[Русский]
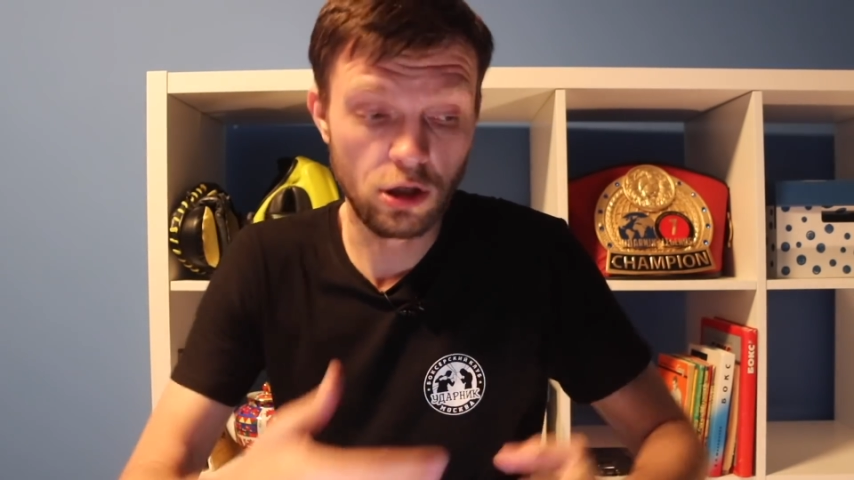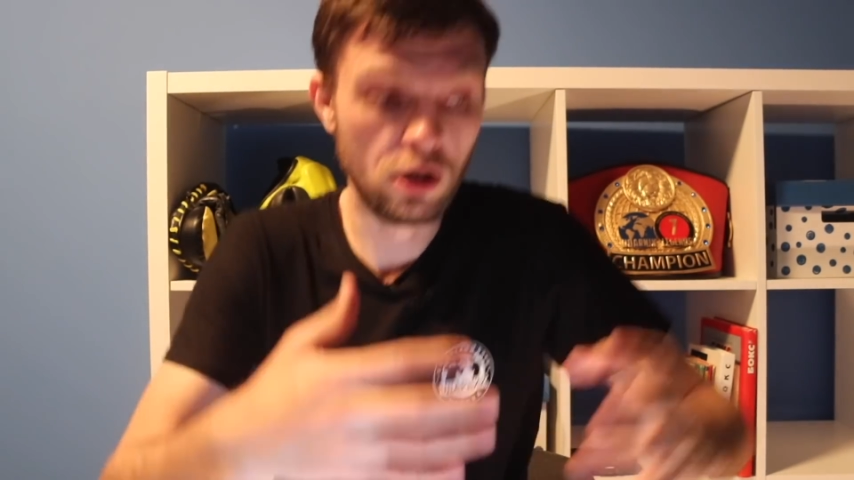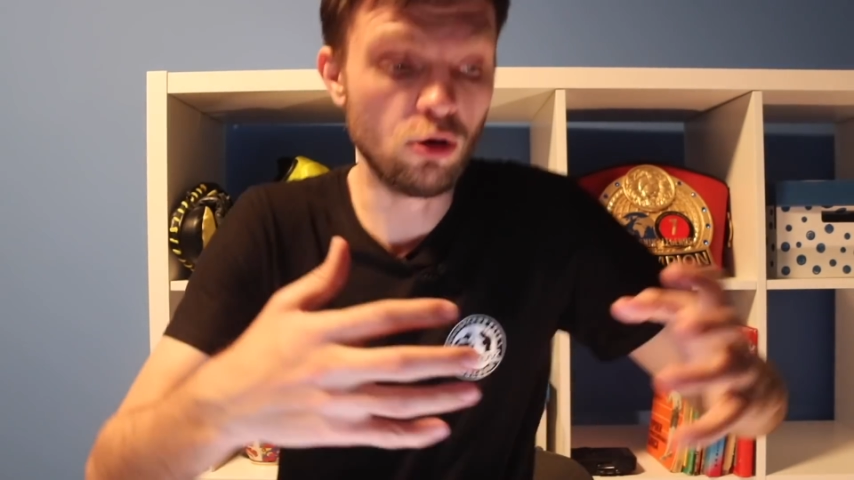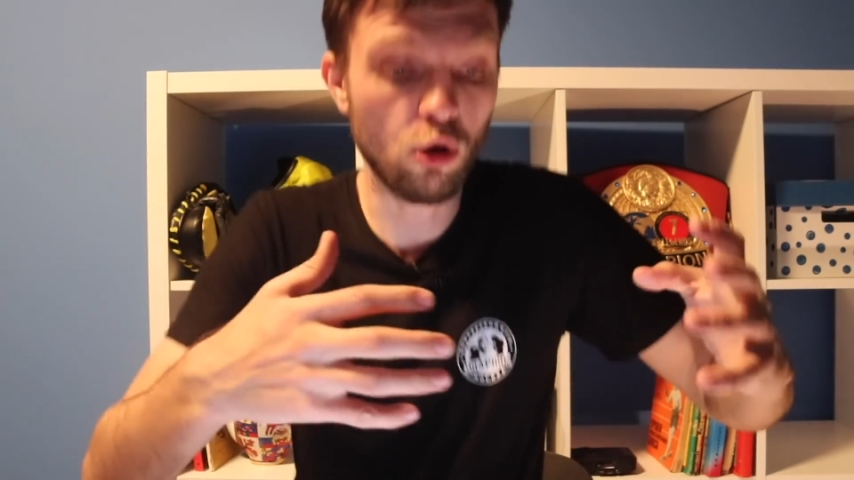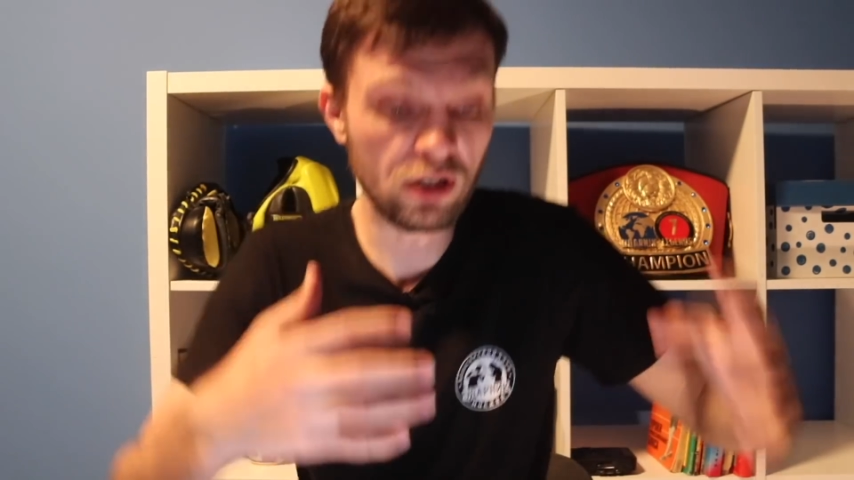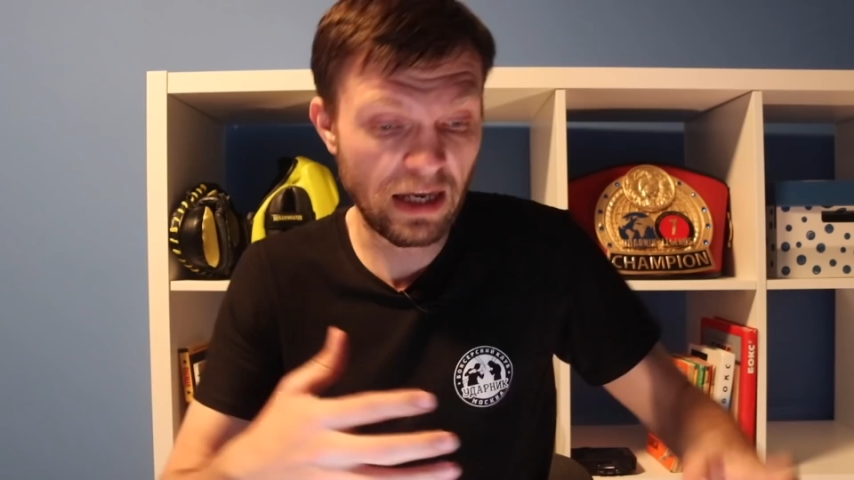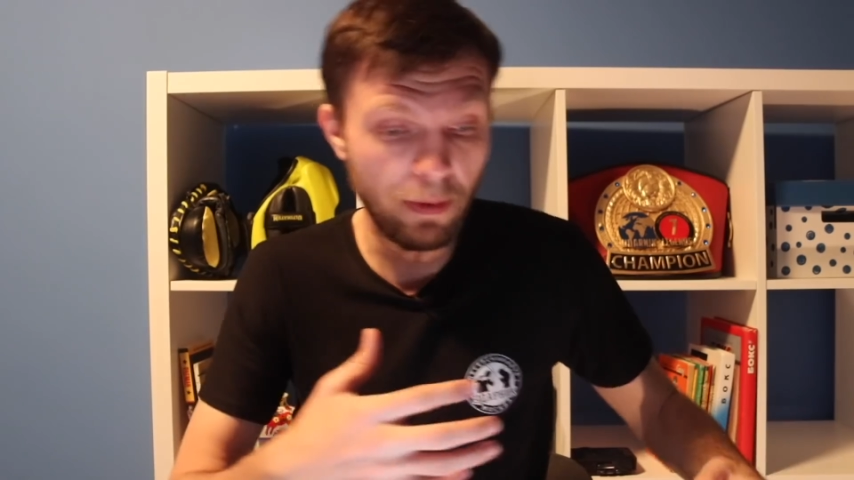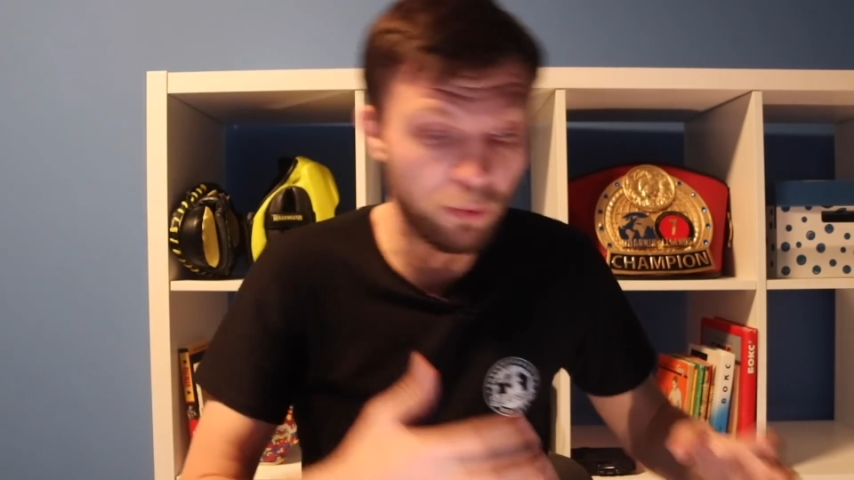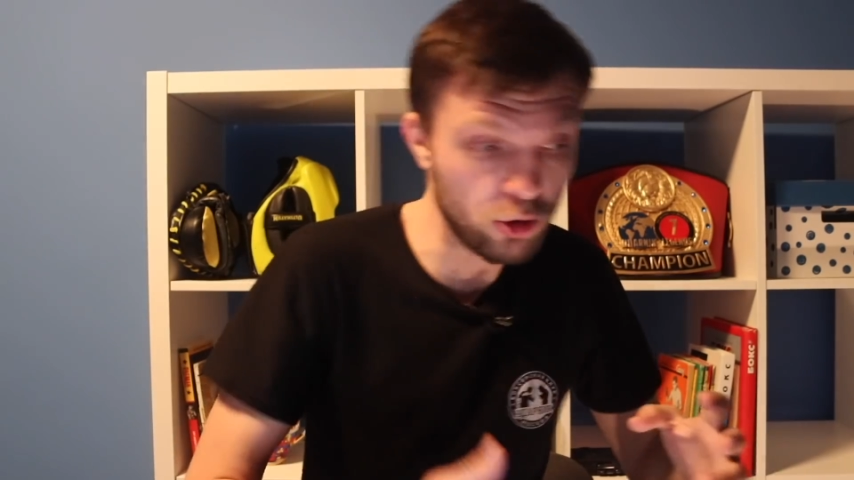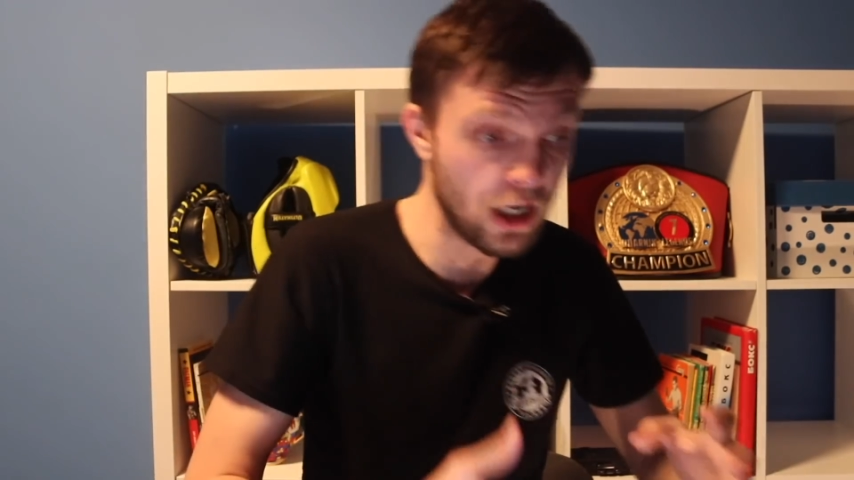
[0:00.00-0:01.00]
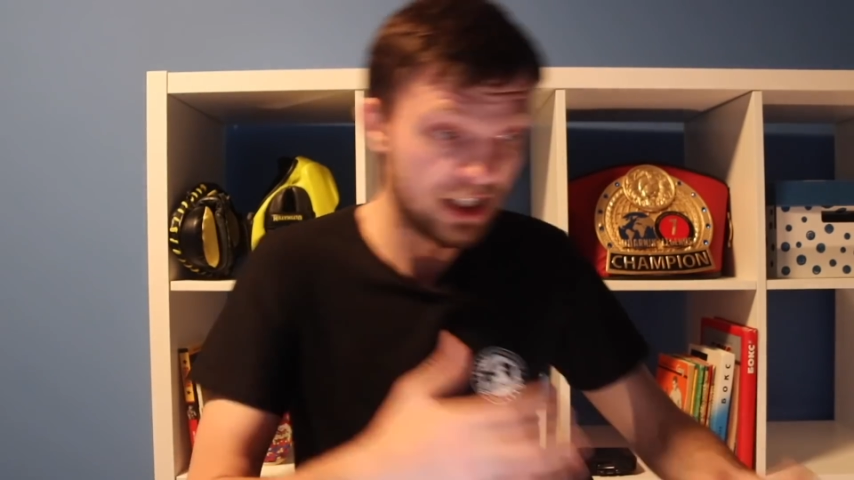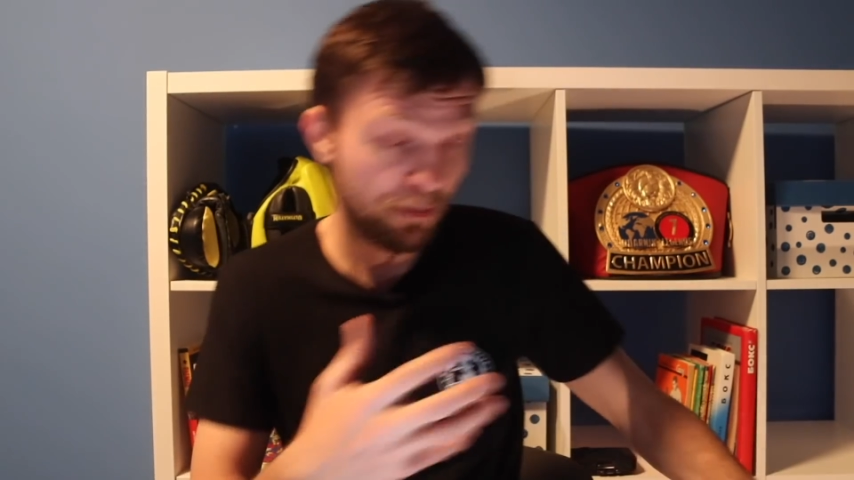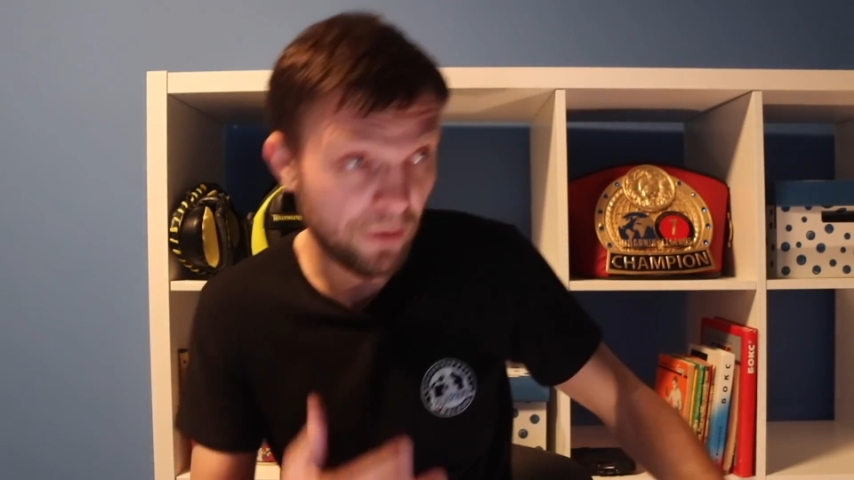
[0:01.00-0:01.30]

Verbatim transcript: И он, как бы, получается,